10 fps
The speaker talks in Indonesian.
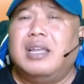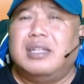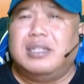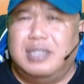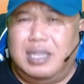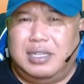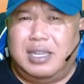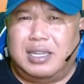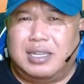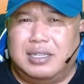
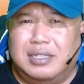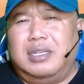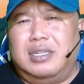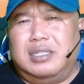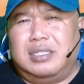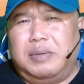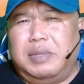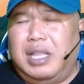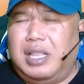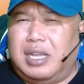dendeng.
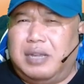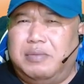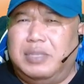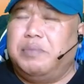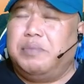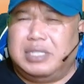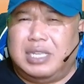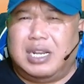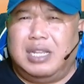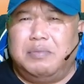Sahabat alam, di
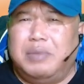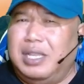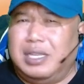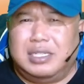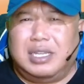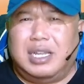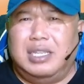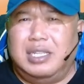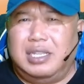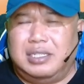pasaran banyak sekali jenis